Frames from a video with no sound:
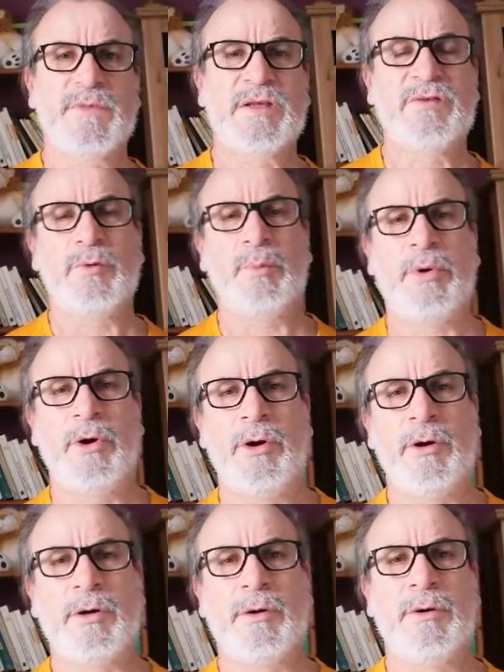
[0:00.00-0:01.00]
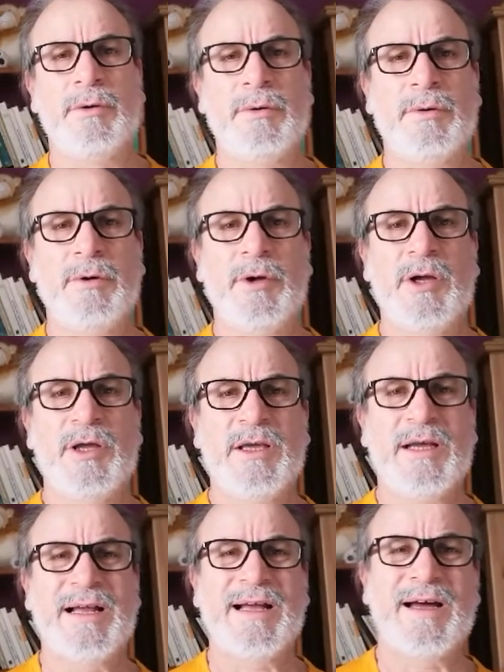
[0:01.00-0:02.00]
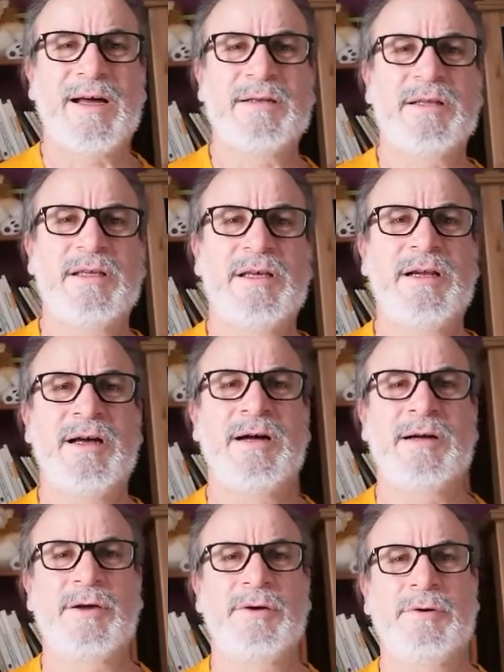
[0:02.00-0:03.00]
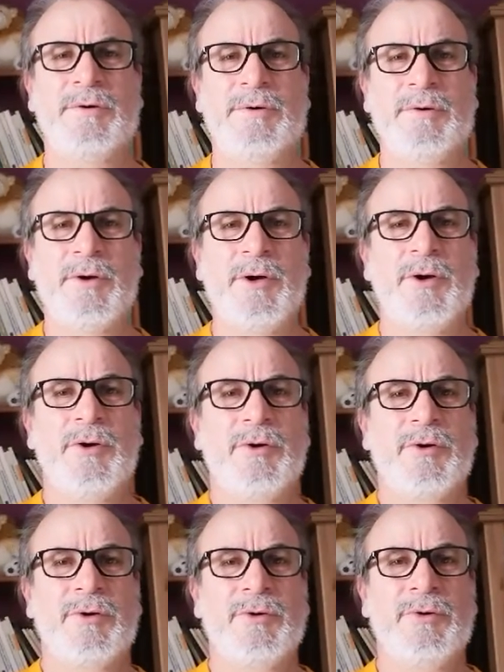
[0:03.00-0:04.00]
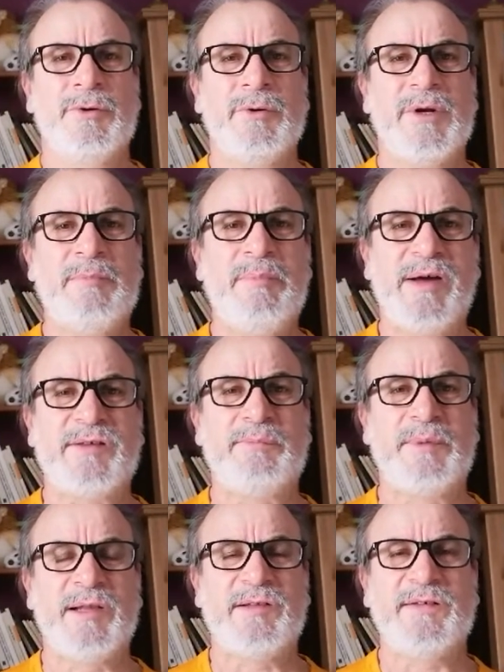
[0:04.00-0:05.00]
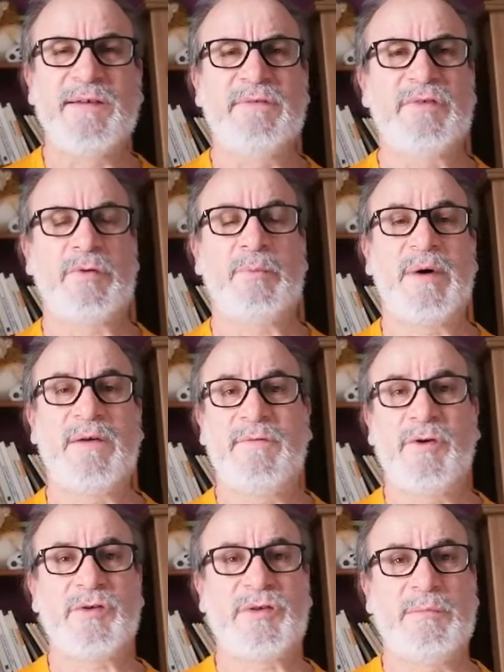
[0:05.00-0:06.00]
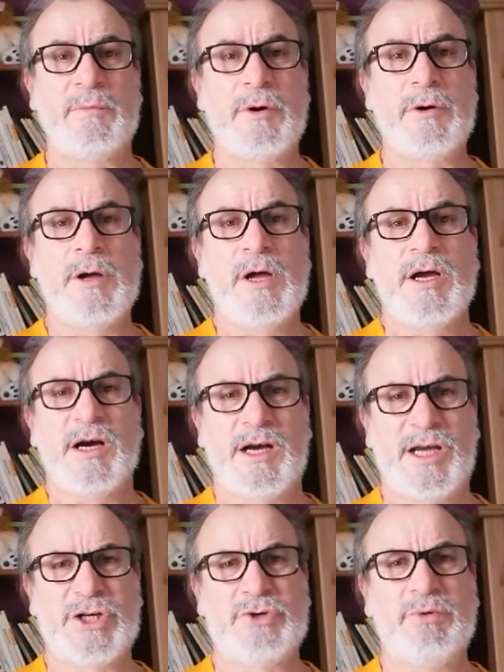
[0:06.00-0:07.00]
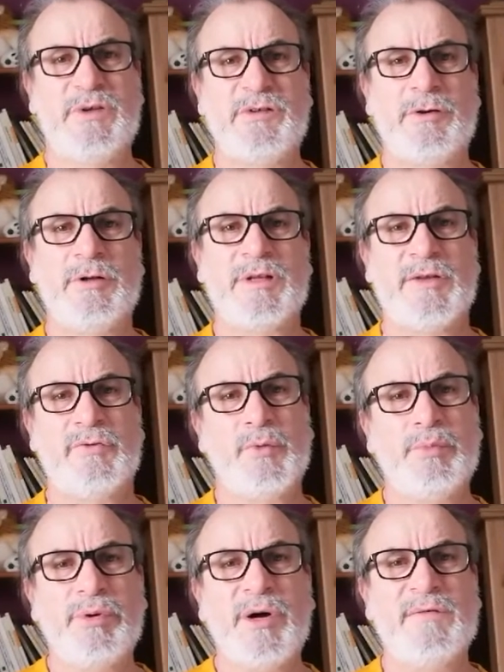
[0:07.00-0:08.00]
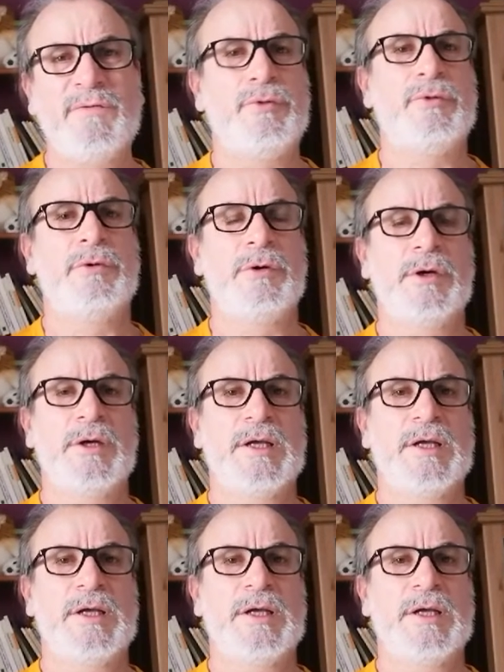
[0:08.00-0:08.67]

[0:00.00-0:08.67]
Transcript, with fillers: qu'ils ont peur, qu'il y a de la crainte qui est là, que, que les perspectives ne sont pas forcément réjouissantes à tout point de vue.